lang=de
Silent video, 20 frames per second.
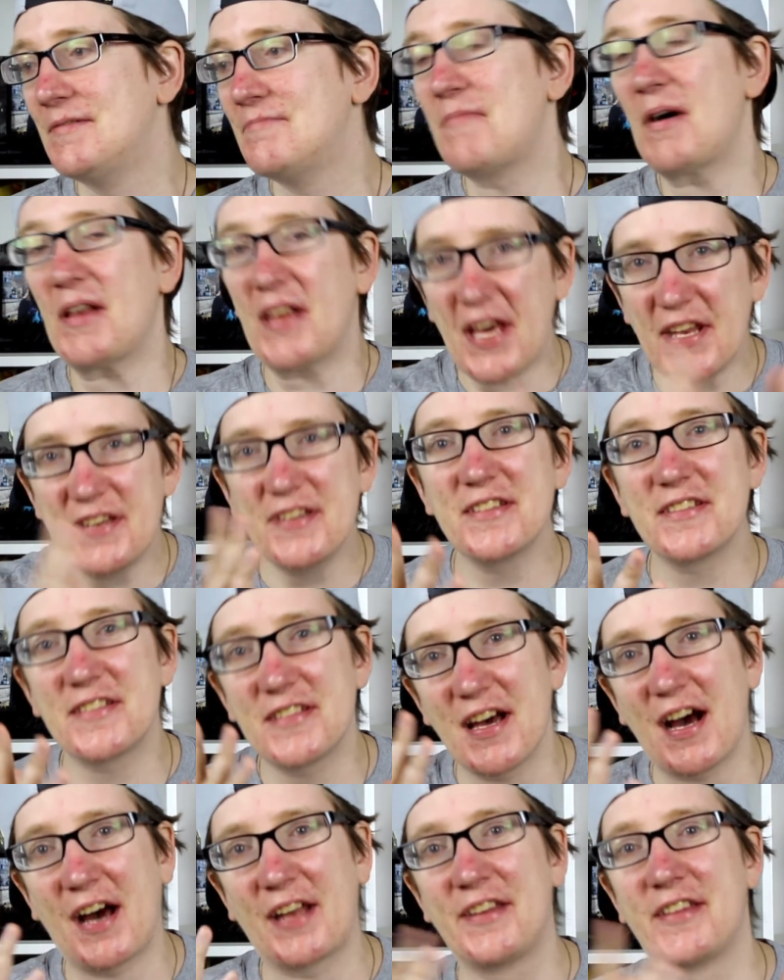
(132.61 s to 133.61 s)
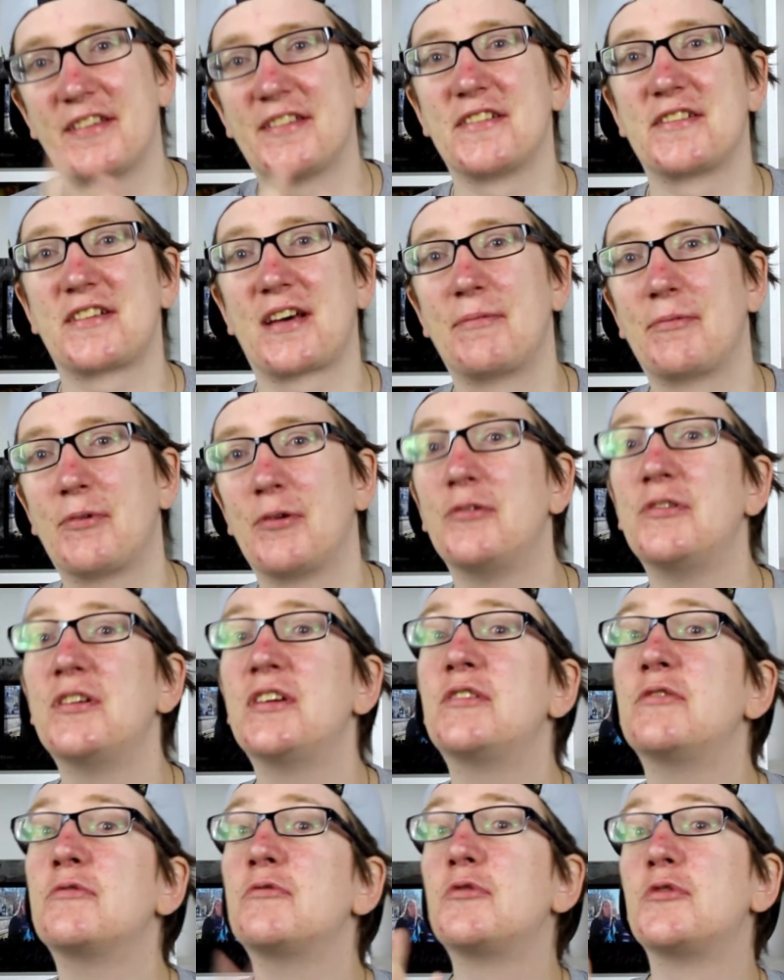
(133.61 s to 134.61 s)
Man hätte es anders erschreiben können.
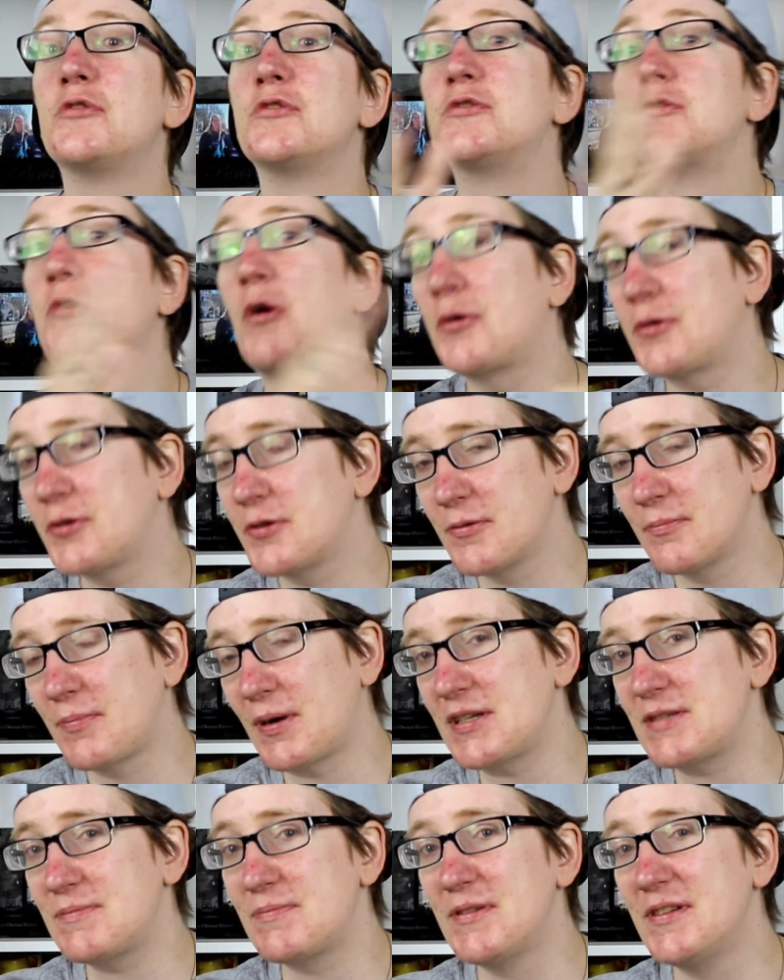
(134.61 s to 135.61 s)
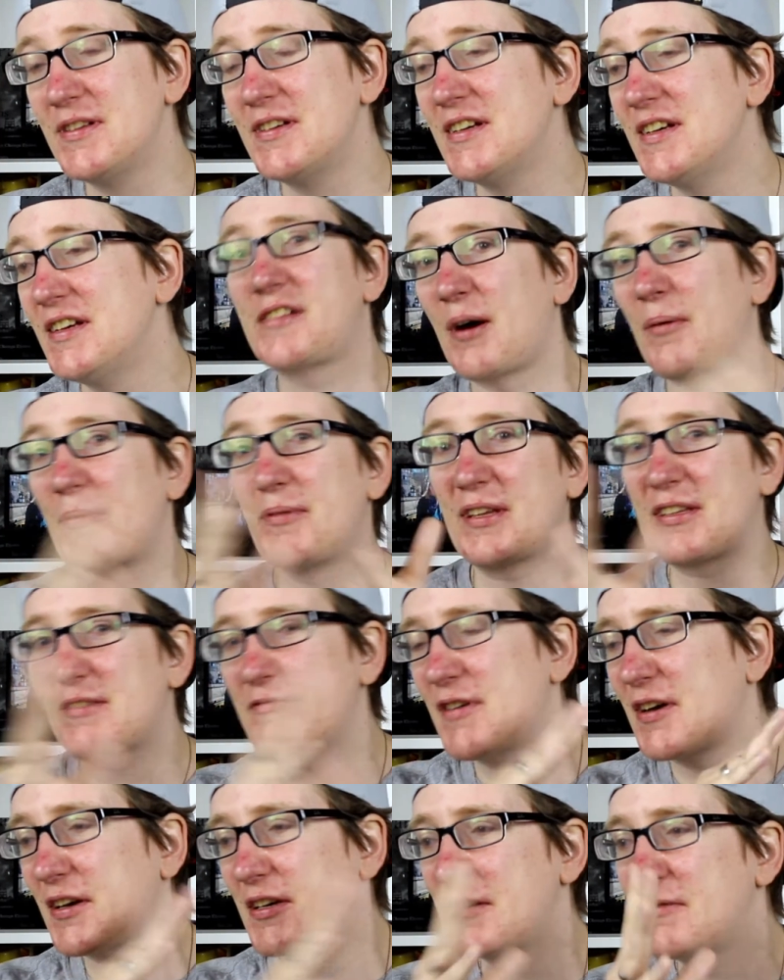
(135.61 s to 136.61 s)
Jede Nudelsorte zum Beispiel. Ich glaube, das
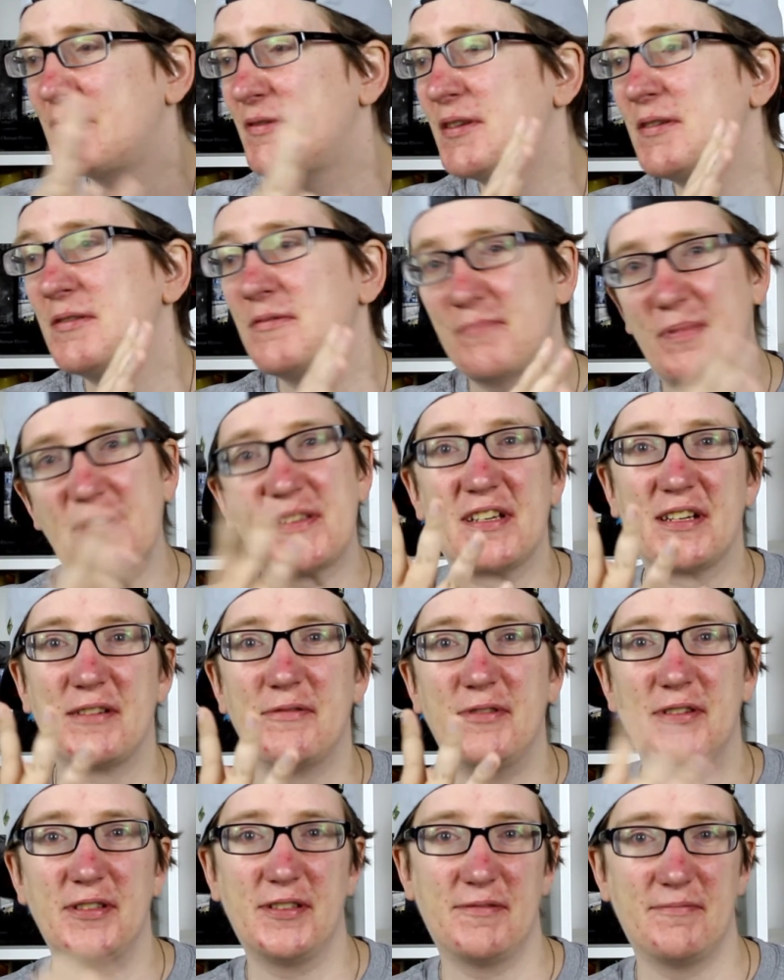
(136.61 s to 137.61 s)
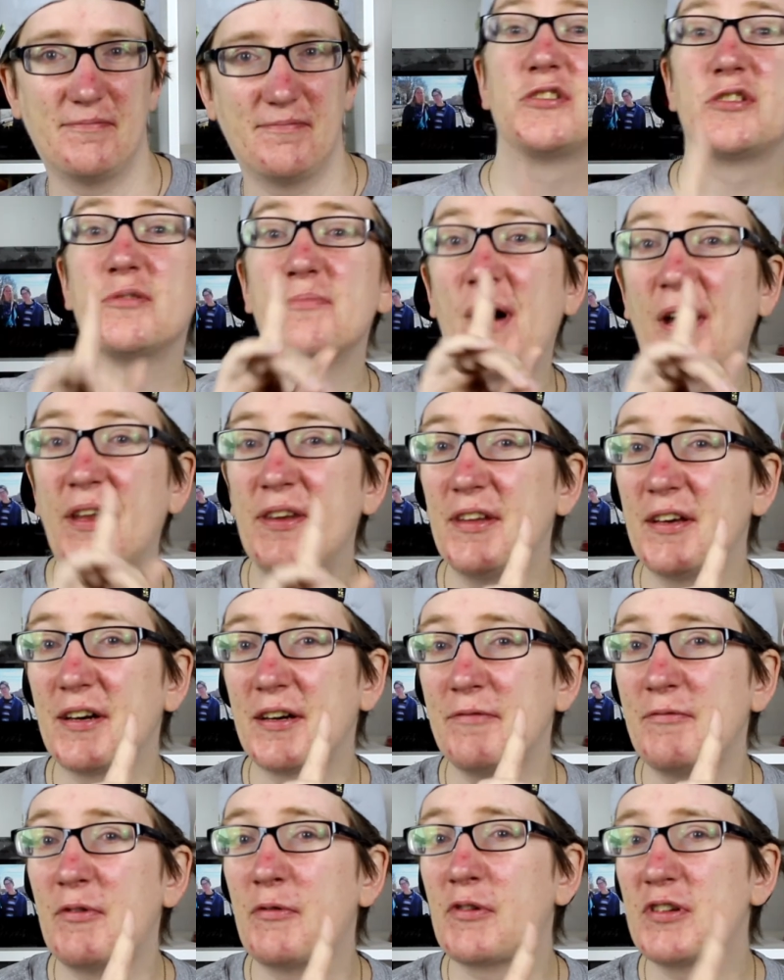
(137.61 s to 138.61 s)
wäre irgendwie besser gewesen. Zum
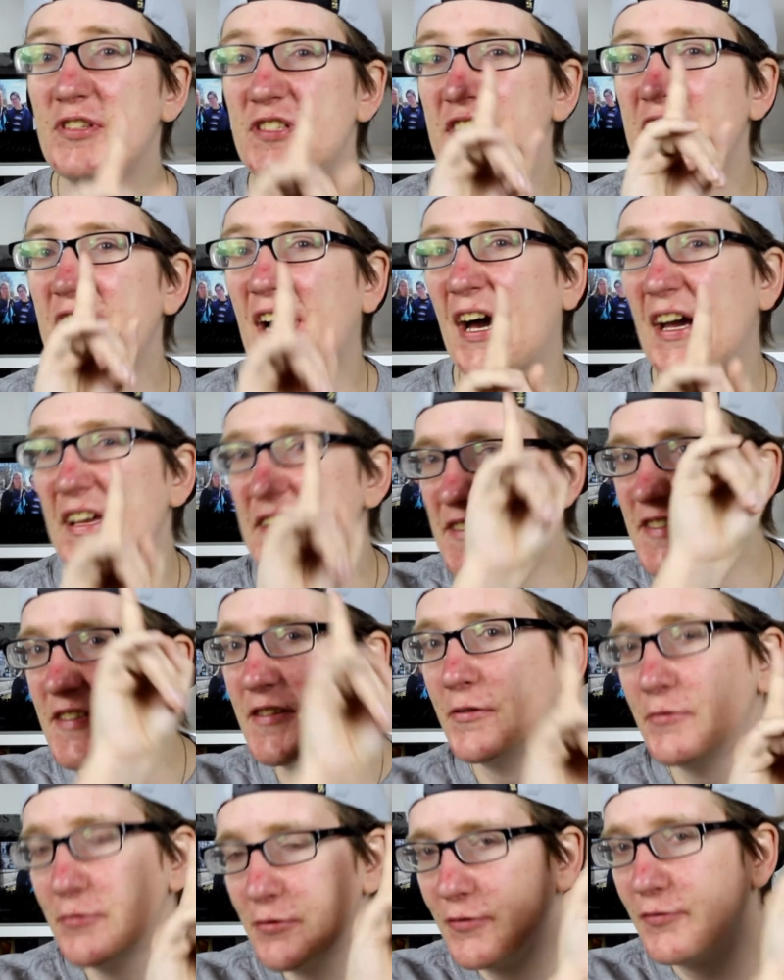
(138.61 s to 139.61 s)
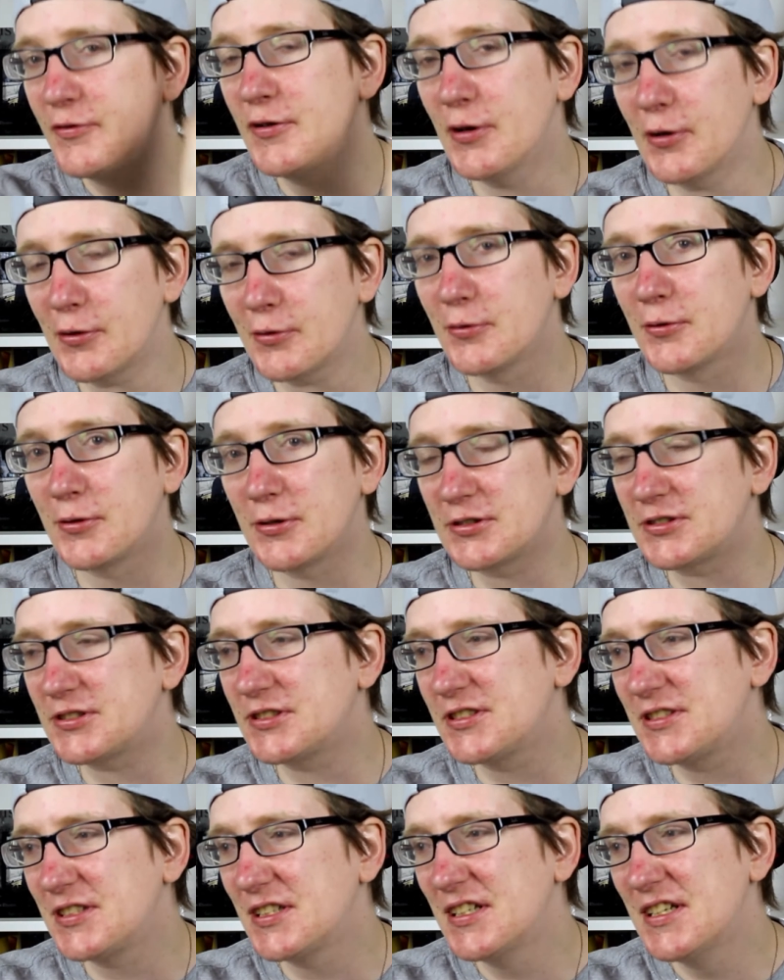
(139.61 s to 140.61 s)
anderen, wenn wirklich jede einzelne Nudel 4 Euro
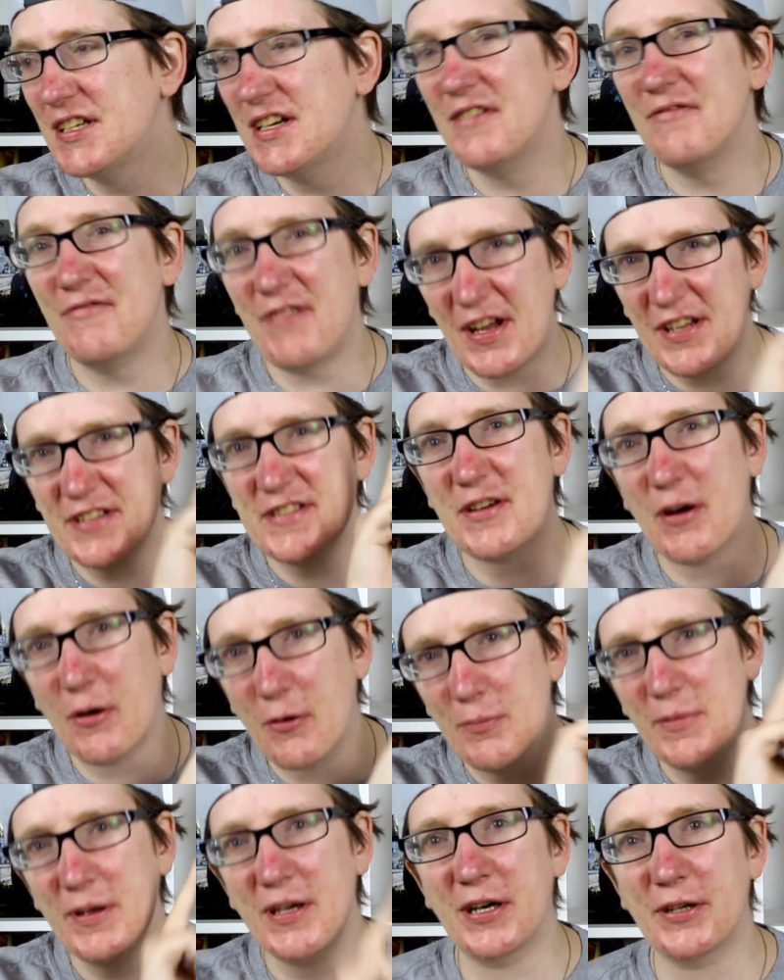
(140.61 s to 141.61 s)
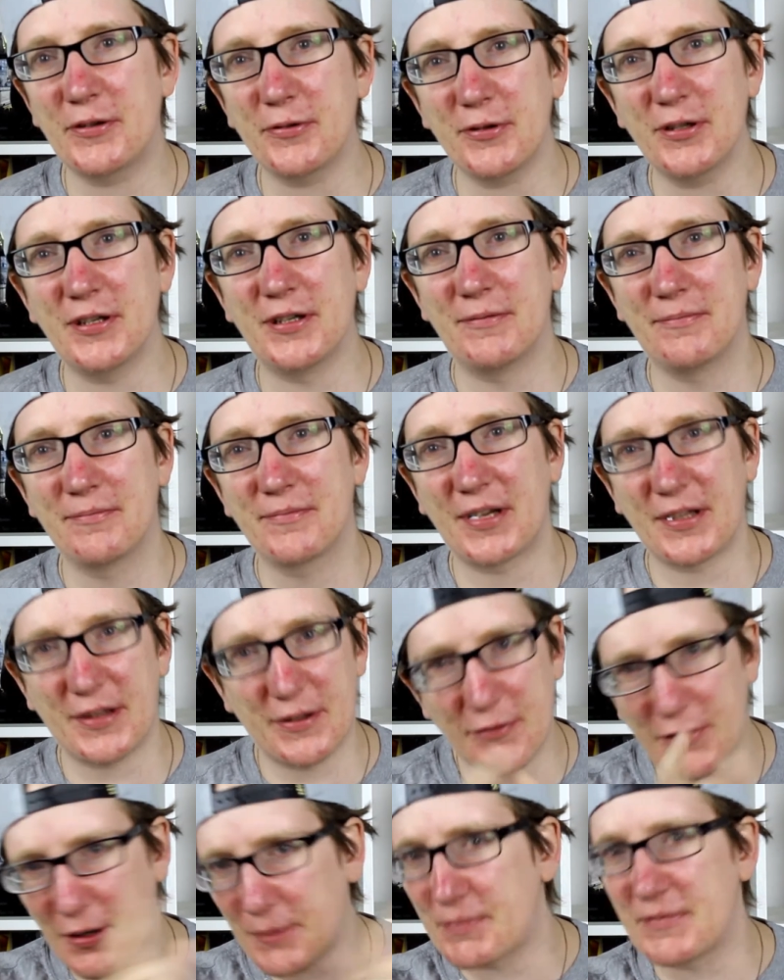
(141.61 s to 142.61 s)
kostet, wäre es ja auch mega teuer. Ganz
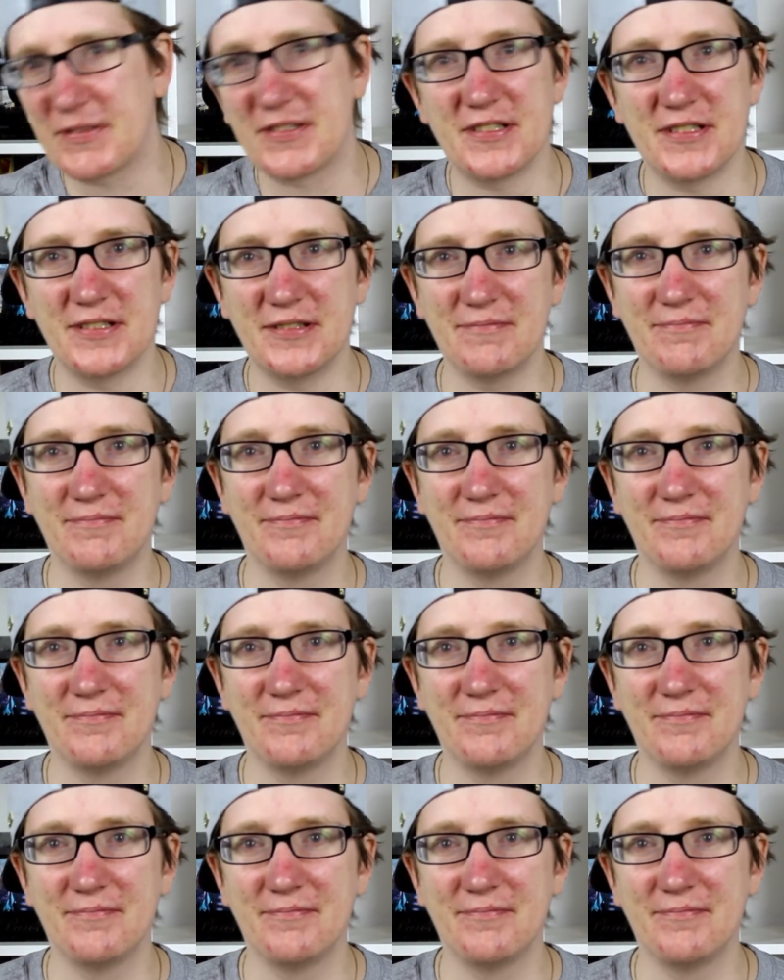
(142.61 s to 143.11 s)
davon abgesehen.